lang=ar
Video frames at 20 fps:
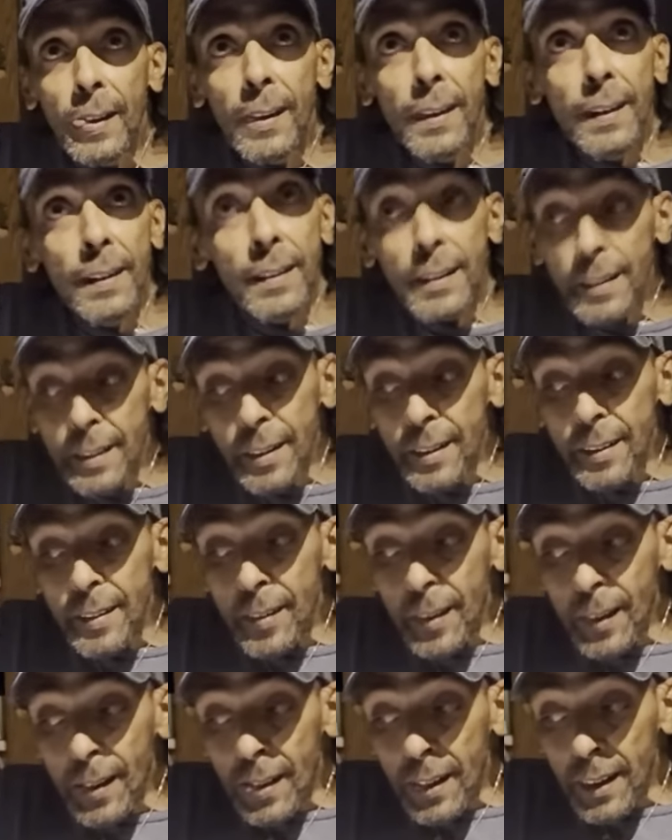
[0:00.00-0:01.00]
قال لك يا
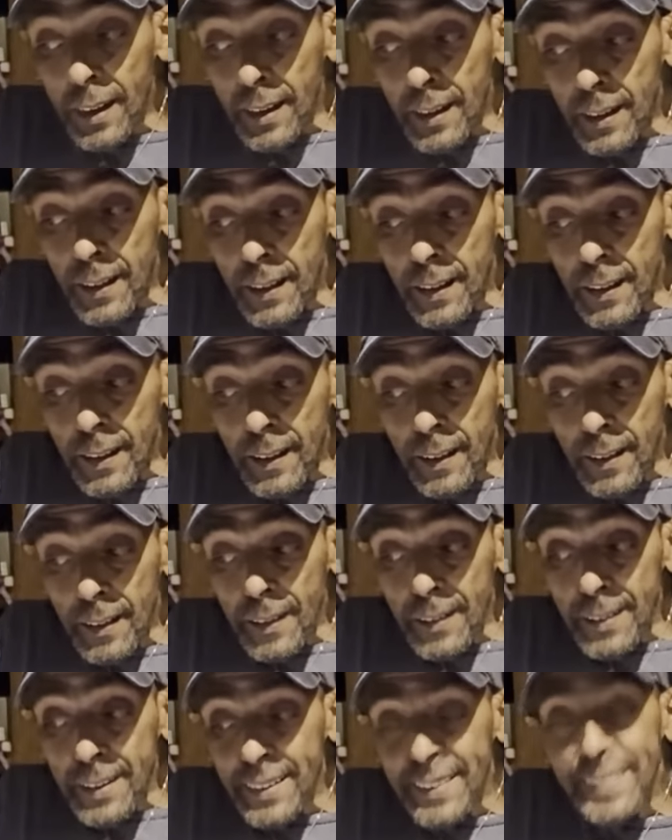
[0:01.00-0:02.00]
سعيد كيقول
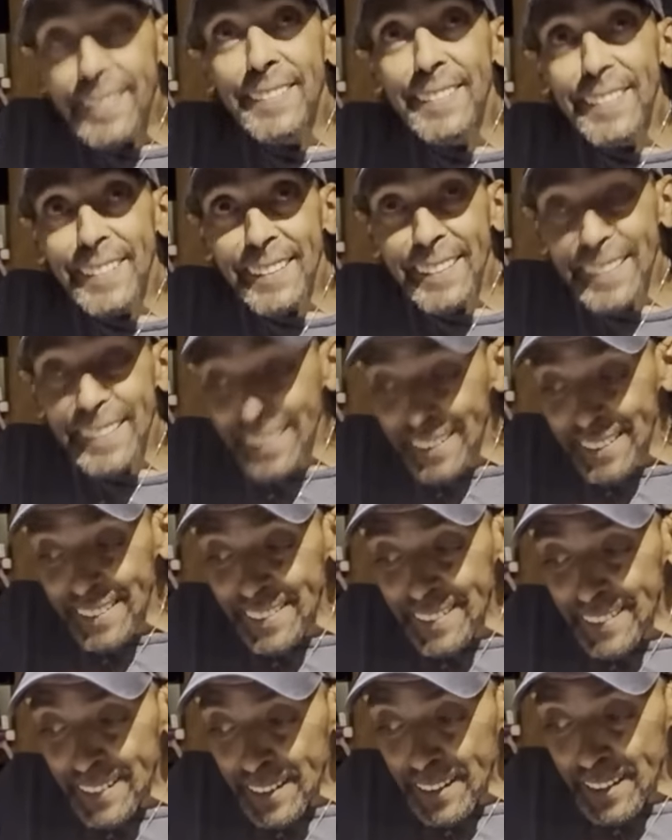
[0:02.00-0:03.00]
لكم
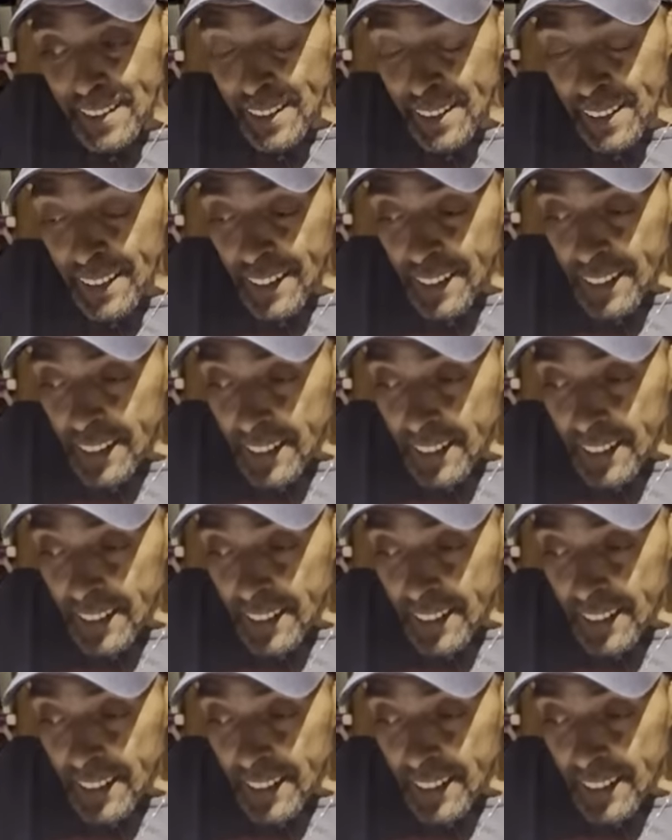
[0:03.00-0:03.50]
بان كاين